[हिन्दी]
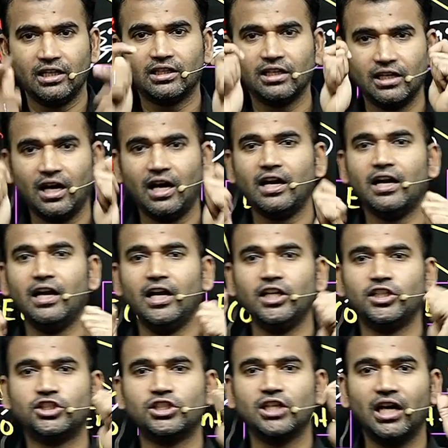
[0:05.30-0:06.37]
तैयार हैं
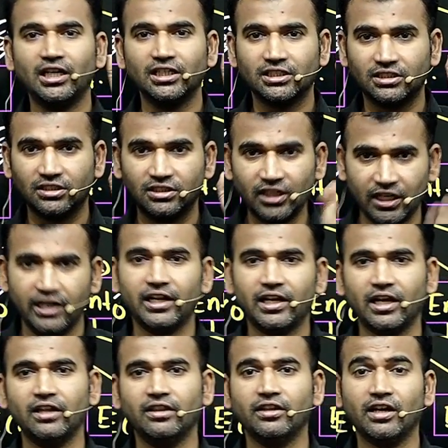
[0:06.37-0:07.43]
40 दिन के
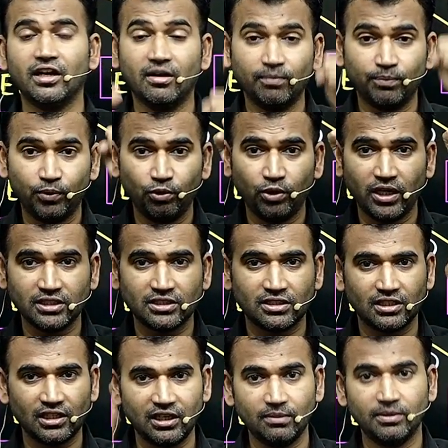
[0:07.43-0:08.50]
अंदर हम पूरा
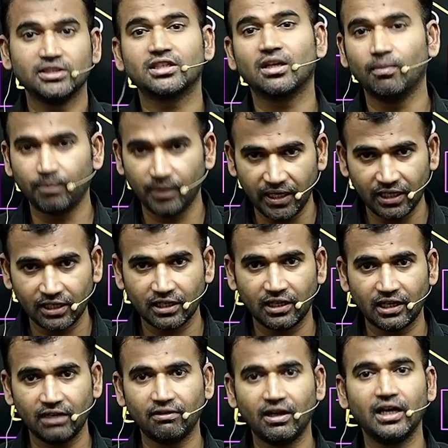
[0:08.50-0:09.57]
सिलेबस कंप्लीट करने
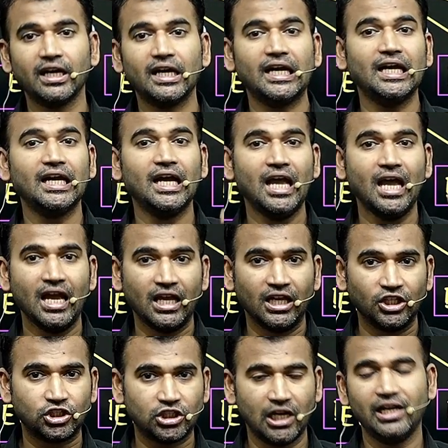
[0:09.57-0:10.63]
वाले हैं
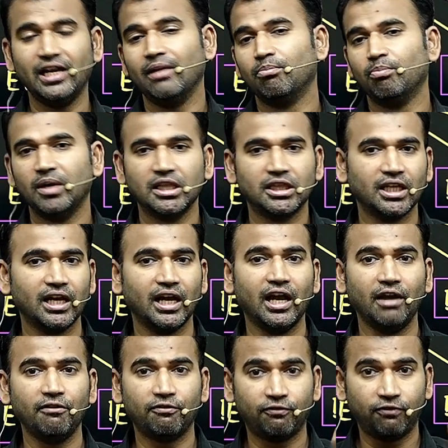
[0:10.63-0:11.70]
चलिए मिलते हैं
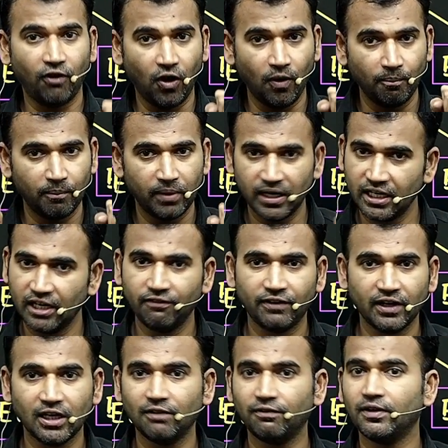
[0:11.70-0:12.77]
फॉर्म भरिए
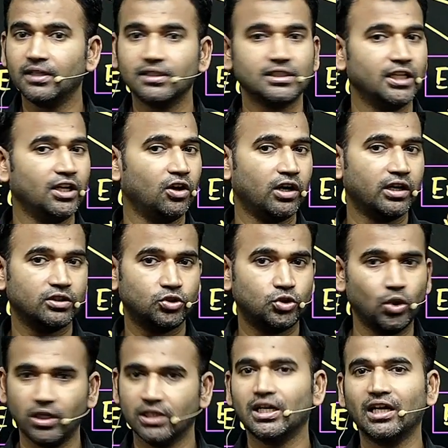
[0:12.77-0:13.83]
फटाफट से और जुड़
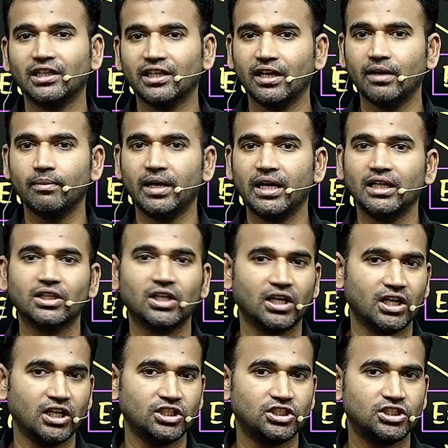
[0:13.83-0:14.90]
जाते हैं मेहनत करके
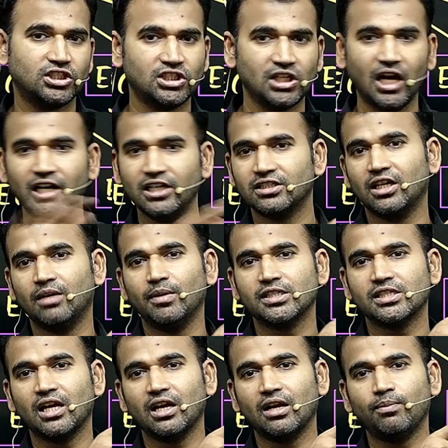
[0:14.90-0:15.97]
40 दिन में
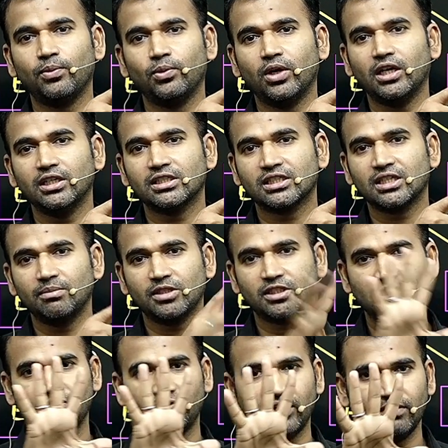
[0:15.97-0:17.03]
सारा पूरा सेमेस्टर
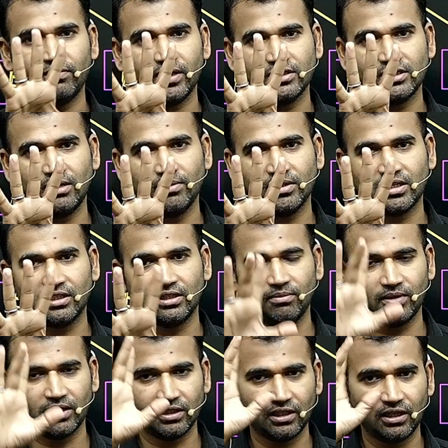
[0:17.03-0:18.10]
फाइव का सिलेबस खत्म
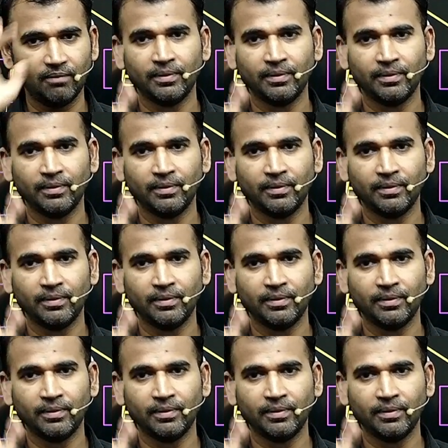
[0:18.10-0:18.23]
करते हैं